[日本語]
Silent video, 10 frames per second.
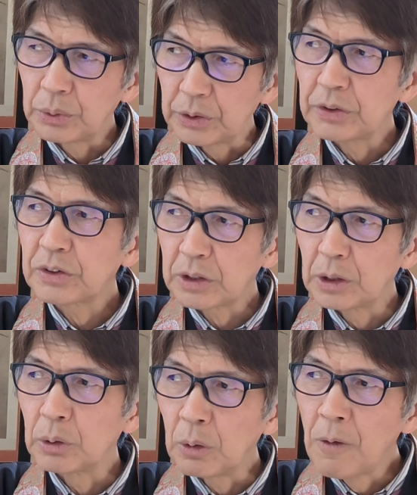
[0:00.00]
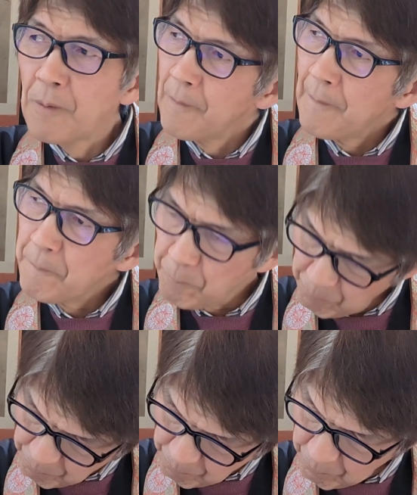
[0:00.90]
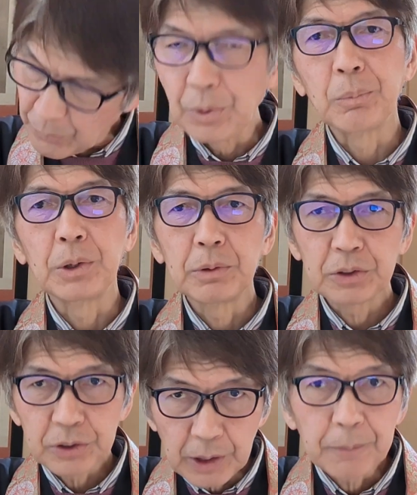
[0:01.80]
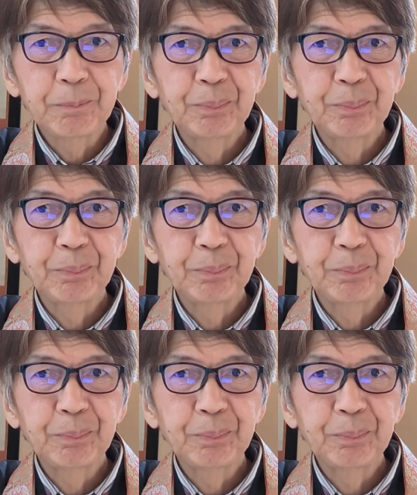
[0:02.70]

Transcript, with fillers: んですけど、うん、と思いますね。